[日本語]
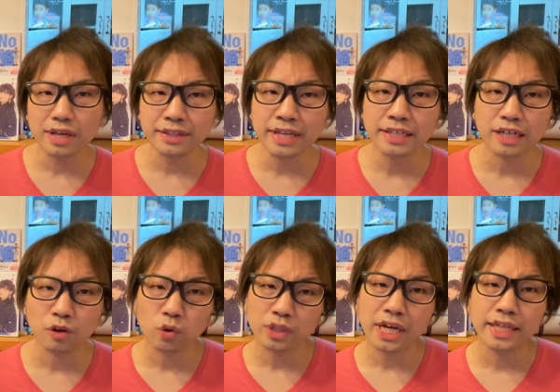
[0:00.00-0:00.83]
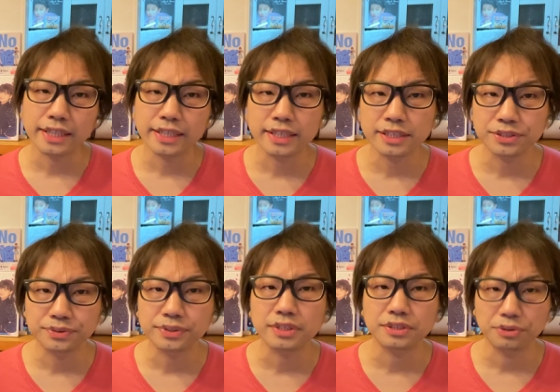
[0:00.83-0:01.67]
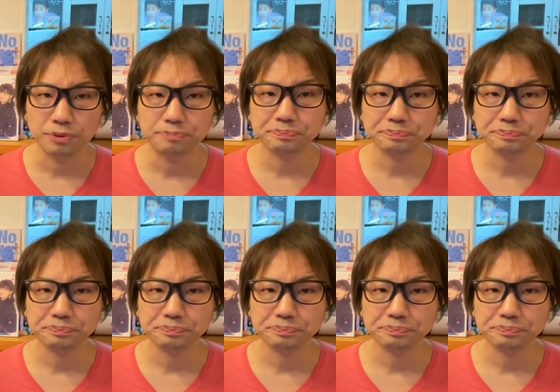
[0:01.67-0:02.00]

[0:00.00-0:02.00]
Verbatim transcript: 何か答えな気がするんですよ。